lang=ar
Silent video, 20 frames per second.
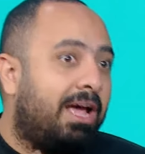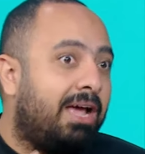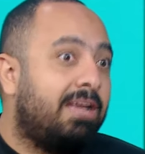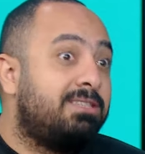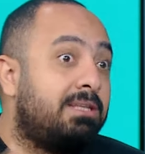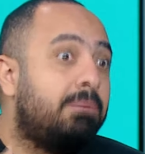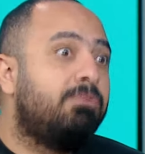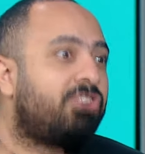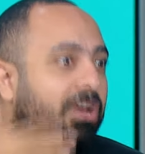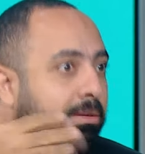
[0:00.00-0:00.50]

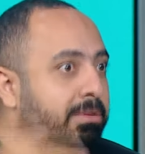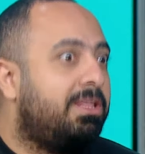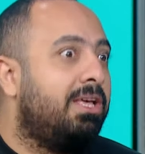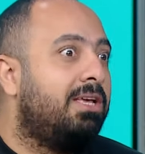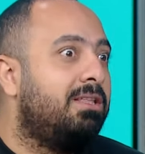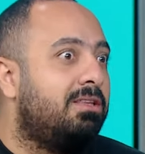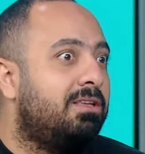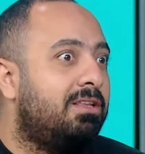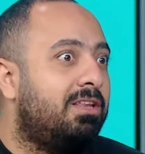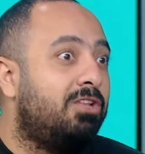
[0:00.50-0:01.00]
عايز تعمل شعبي
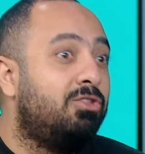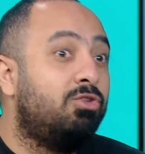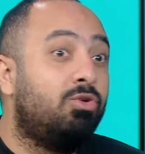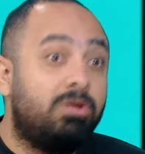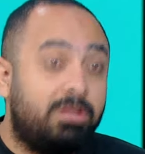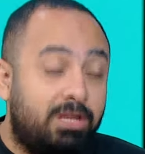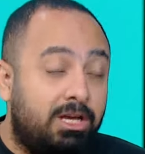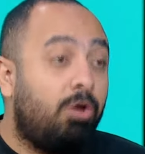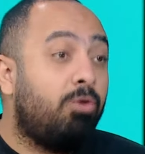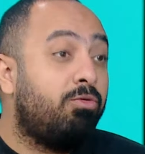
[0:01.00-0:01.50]
تاني لان
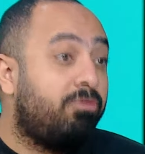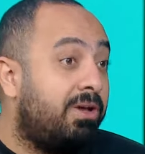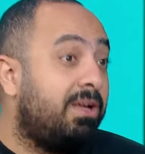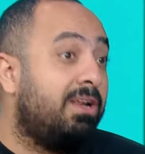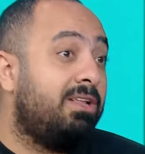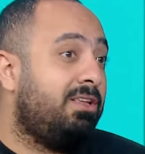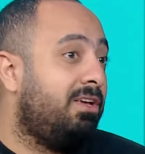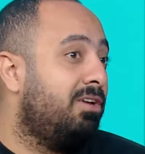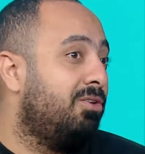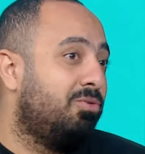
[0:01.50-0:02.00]
هو نجاحه
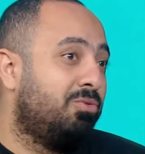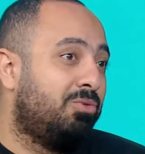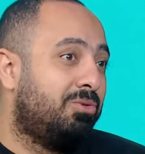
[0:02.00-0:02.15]
فعلا حلو